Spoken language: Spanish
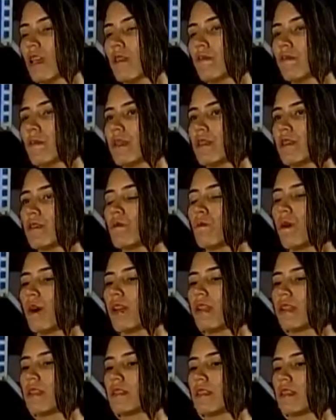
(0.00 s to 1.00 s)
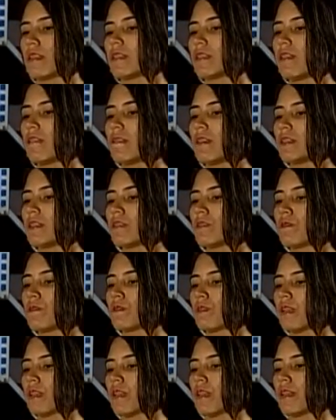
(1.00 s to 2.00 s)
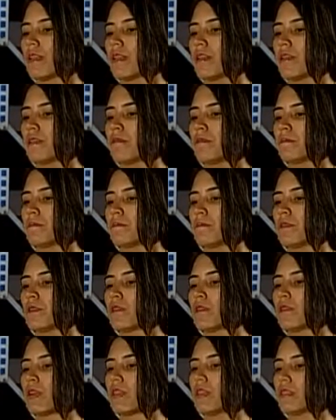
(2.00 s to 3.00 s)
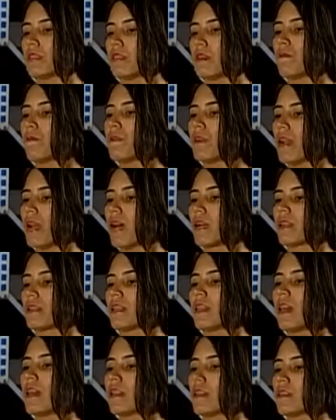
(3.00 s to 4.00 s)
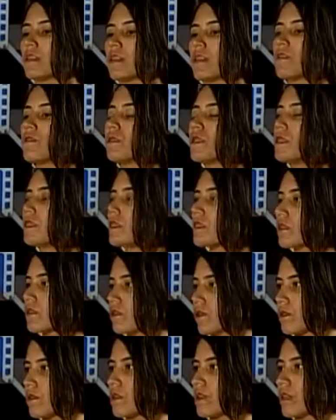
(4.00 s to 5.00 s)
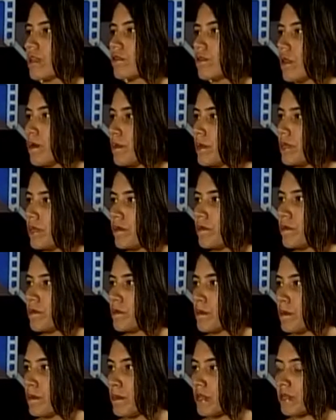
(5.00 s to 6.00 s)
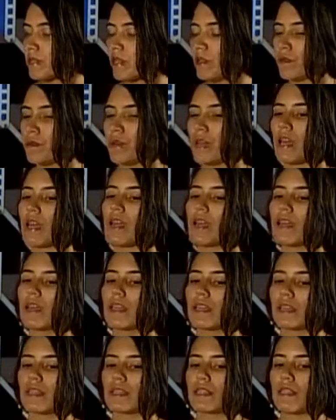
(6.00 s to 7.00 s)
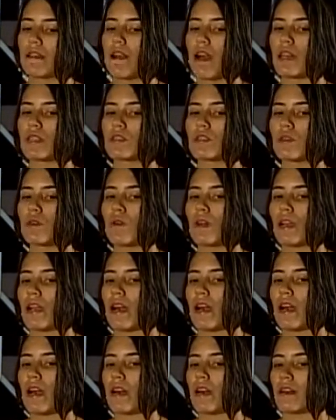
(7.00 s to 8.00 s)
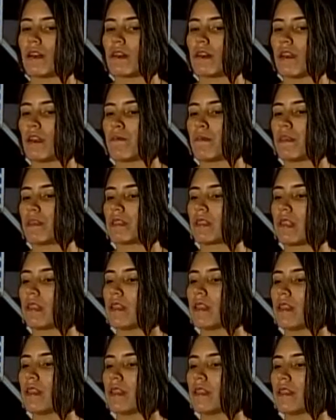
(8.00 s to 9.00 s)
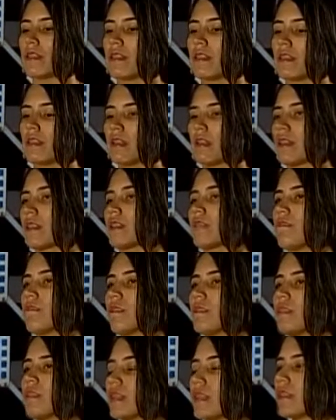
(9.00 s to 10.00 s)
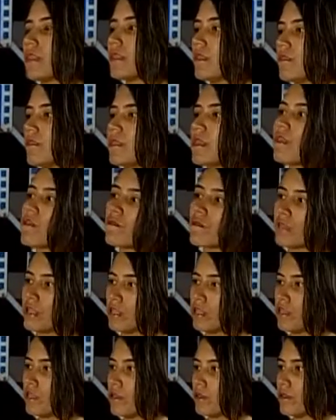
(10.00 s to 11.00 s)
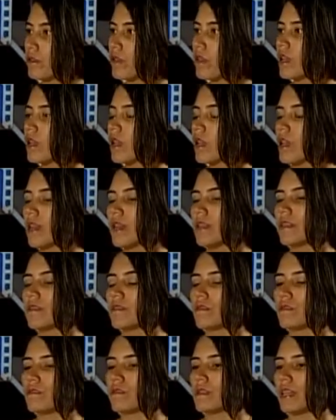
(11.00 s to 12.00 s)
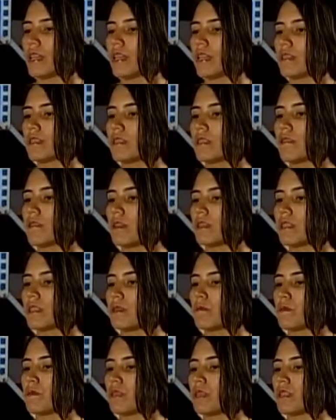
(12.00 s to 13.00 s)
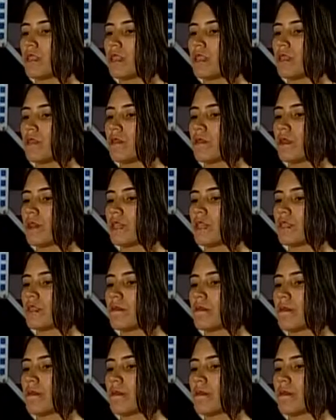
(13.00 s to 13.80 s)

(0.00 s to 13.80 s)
pero igual es este evento eh, lo organiza Volar en alianza con Intertop, que es una plataforma en Barcelona que trabaja toda la, parte de, narrativas interactivas de no ficción. Entonces lo que estamos haciendo es